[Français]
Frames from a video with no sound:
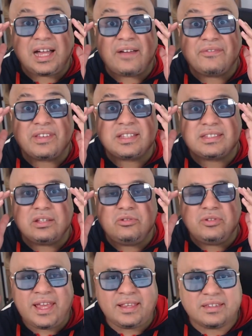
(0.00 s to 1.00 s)
avec ses
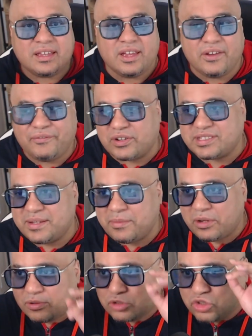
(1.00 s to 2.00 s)
lunettes,
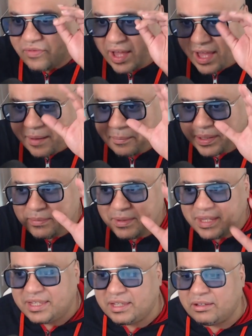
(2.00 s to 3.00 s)
forcément, tu vas
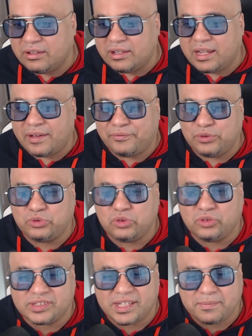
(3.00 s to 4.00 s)
imprimer euh, la photo
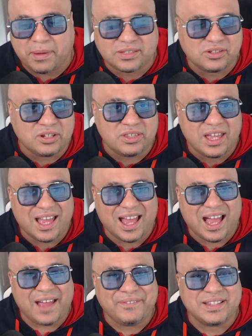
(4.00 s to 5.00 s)
de cette personne
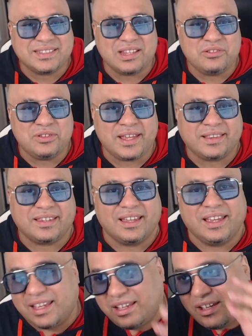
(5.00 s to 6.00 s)
avec ses lunettes.
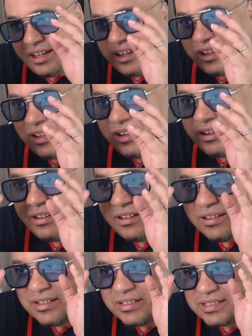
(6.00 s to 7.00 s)

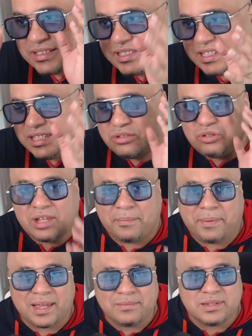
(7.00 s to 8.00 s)
si tu n'as
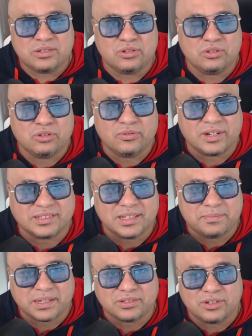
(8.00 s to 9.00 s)
pas l'habitude de voir
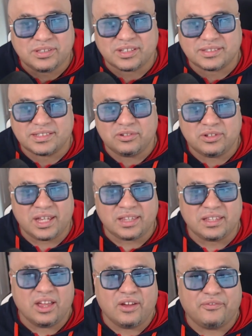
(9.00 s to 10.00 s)
cette personne sans ses
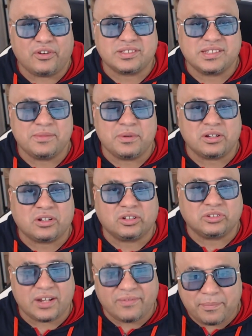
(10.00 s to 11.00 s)
lunettes, forcément,
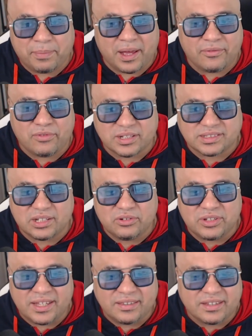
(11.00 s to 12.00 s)
quand elle va pas avoir ses
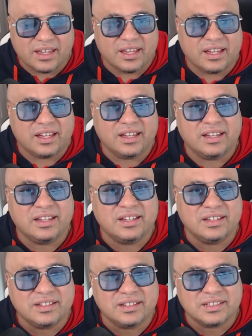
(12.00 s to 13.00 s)
lunettes,
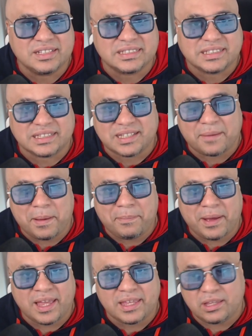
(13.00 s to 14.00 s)
ça sera pas
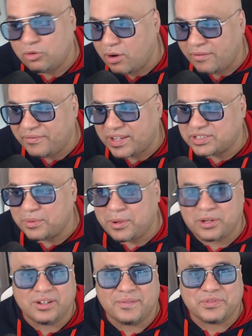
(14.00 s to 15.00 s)
pareil. Ou
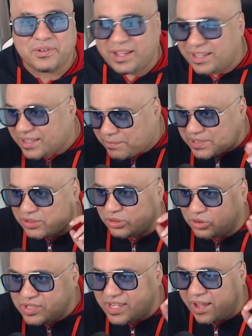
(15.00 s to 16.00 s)
inversement, tu vois, parce que
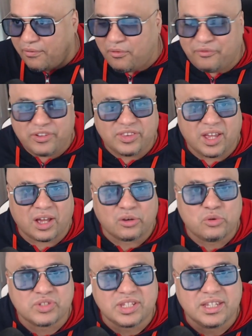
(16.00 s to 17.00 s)
ton cerveau fait des
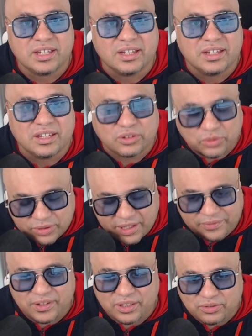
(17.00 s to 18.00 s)
raccourcis. Tout
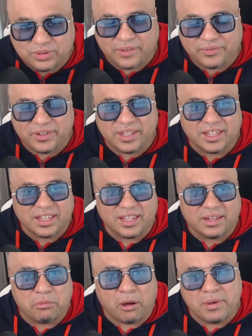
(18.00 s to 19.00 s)
à fait, tout à fait.
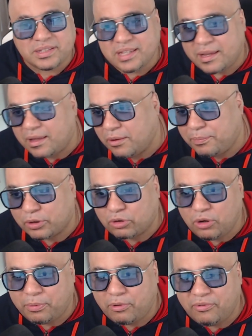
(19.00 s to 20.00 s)
Bon, ben ça, pour
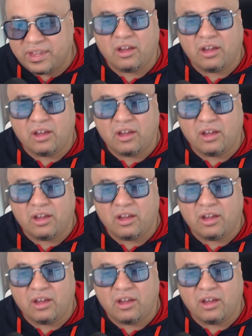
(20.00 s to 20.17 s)
te le prouver,